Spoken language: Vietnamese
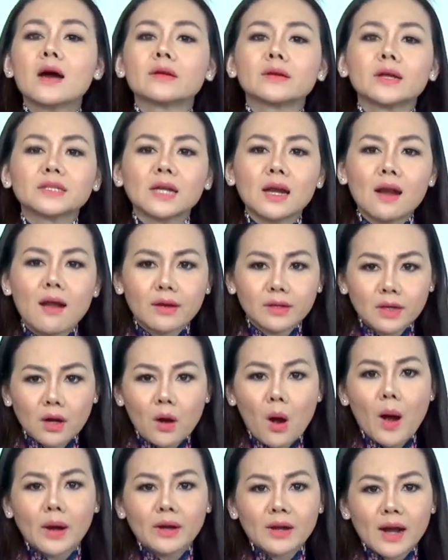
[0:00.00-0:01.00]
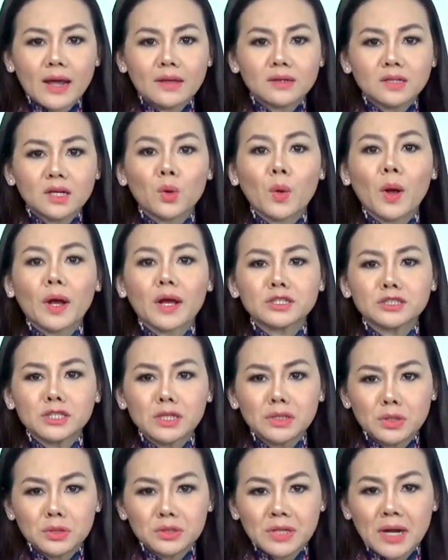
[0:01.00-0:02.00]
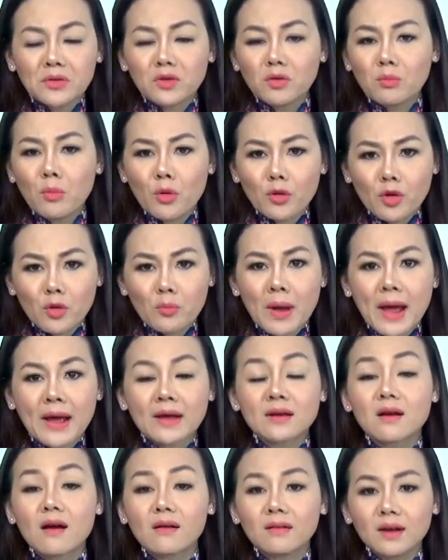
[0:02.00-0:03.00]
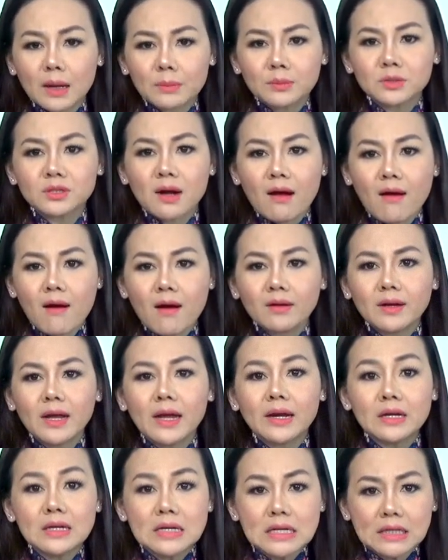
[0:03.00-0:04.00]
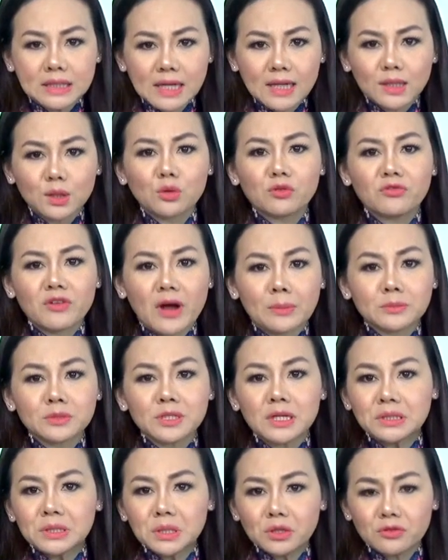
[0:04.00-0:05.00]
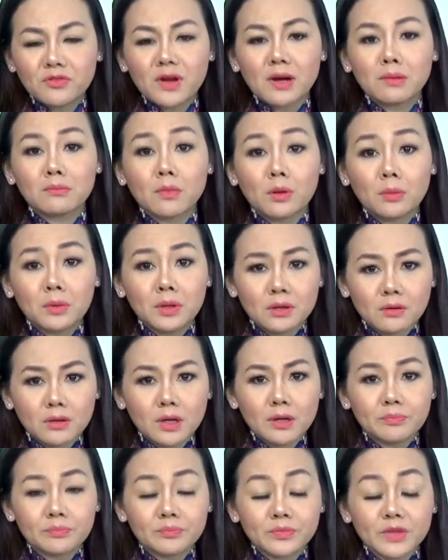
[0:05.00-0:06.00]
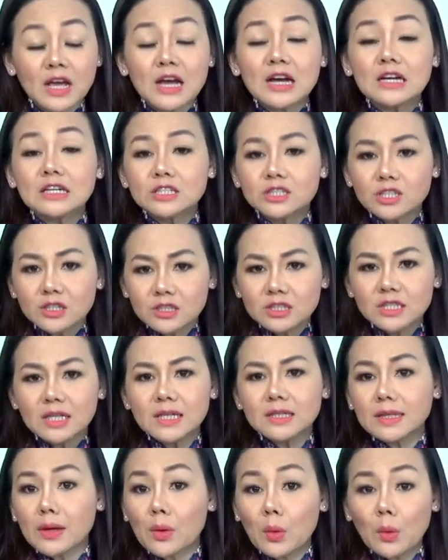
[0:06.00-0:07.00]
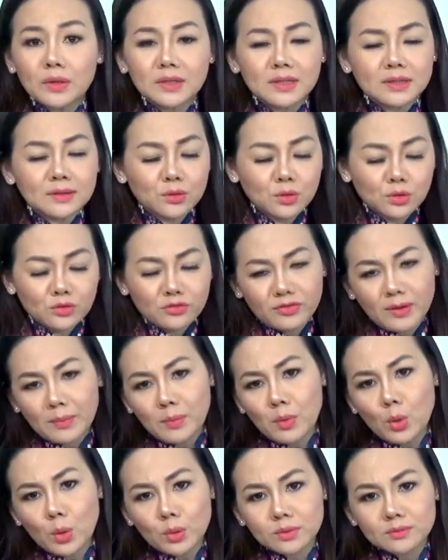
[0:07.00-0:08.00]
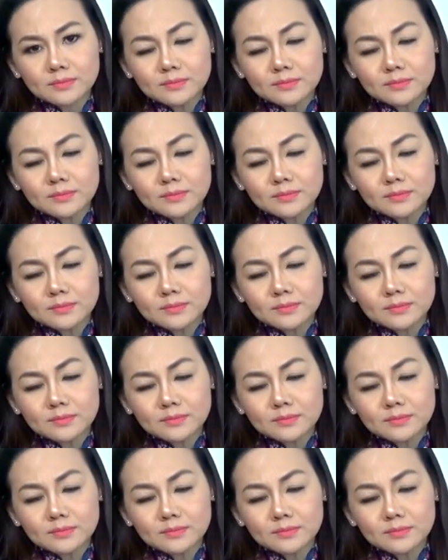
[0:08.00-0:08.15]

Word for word: Để trả lời câu hỏi này, cơ quan cảnh sát điều tra của Bộ Công an cần làm rõ để đưa các thủ phạm ra trước vành móng ngựa, trừng trị theo quy định của pháp luật.